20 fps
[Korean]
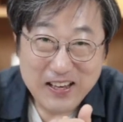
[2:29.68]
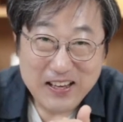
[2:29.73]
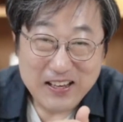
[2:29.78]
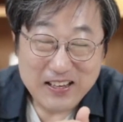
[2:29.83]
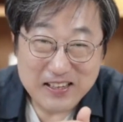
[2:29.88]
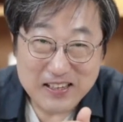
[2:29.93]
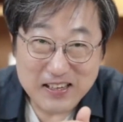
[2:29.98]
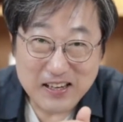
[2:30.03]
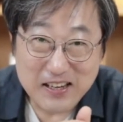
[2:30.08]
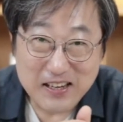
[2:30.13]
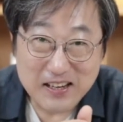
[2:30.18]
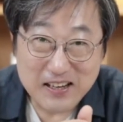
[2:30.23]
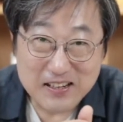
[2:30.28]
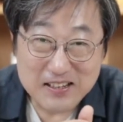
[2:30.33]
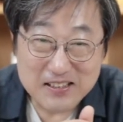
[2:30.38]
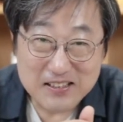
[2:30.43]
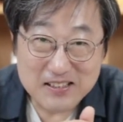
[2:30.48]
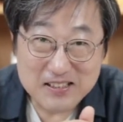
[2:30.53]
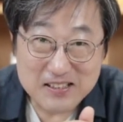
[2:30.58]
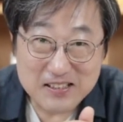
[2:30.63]

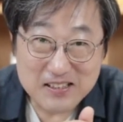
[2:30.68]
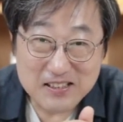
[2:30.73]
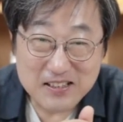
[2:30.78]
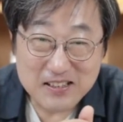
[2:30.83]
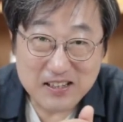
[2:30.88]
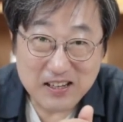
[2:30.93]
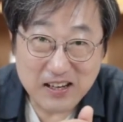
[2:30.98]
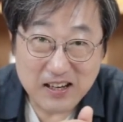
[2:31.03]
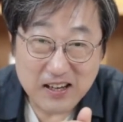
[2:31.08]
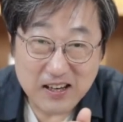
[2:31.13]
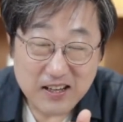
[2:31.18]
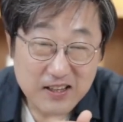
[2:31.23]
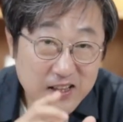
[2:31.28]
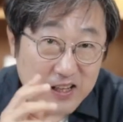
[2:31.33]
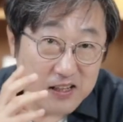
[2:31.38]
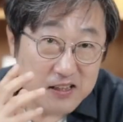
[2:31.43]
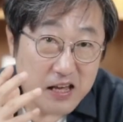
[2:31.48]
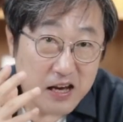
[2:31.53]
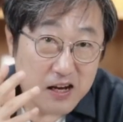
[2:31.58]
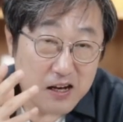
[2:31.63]
얘를 쓸 때
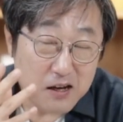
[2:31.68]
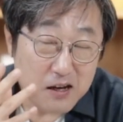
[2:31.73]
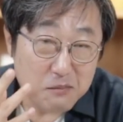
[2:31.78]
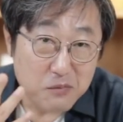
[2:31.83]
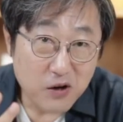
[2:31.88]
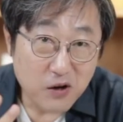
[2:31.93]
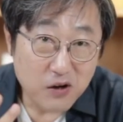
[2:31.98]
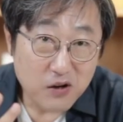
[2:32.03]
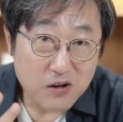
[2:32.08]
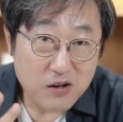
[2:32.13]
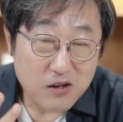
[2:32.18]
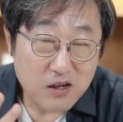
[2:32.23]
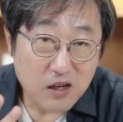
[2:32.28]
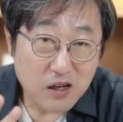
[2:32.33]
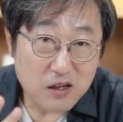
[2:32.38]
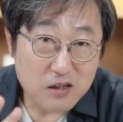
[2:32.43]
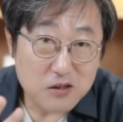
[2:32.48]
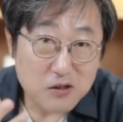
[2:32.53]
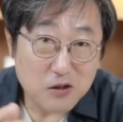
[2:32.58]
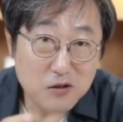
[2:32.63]
내가 몇
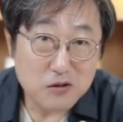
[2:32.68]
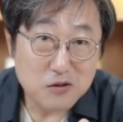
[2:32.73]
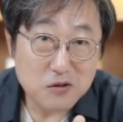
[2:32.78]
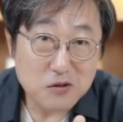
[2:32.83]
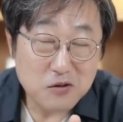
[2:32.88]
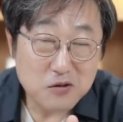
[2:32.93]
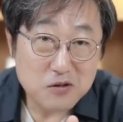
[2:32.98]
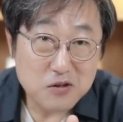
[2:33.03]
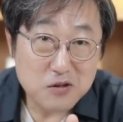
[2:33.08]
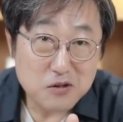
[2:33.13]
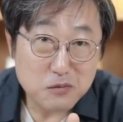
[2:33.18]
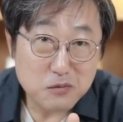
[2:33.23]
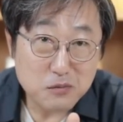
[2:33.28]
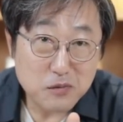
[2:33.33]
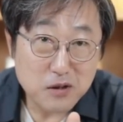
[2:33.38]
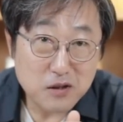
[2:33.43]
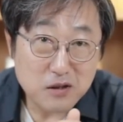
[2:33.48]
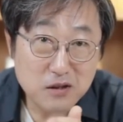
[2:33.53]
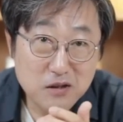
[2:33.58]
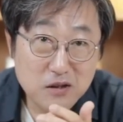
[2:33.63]
개 정도
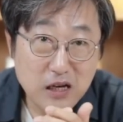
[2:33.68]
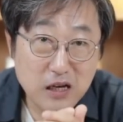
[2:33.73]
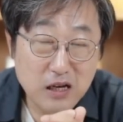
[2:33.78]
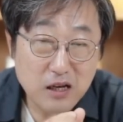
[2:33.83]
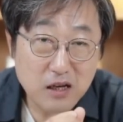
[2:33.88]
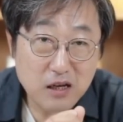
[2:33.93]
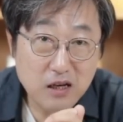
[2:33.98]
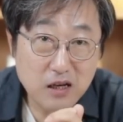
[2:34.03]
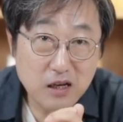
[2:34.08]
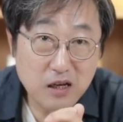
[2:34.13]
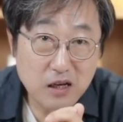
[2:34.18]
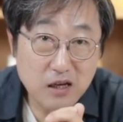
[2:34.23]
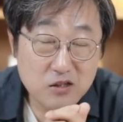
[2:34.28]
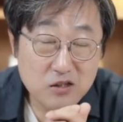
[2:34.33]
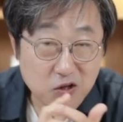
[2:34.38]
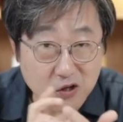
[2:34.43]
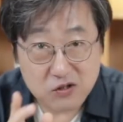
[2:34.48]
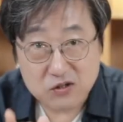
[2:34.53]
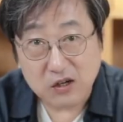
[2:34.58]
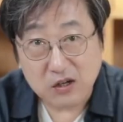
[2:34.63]
쓰면 나에게
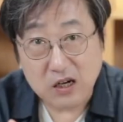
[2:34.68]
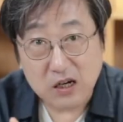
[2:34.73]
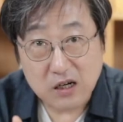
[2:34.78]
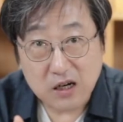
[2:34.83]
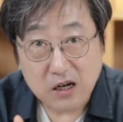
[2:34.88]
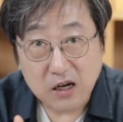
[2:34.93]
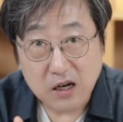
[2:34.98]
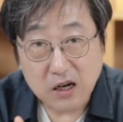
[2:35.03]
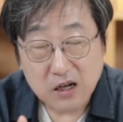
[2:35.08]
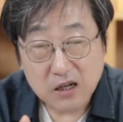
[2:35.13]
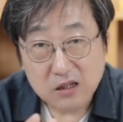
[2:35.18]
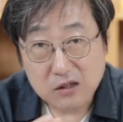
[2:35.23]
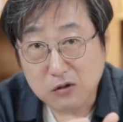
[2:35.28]
적절할까?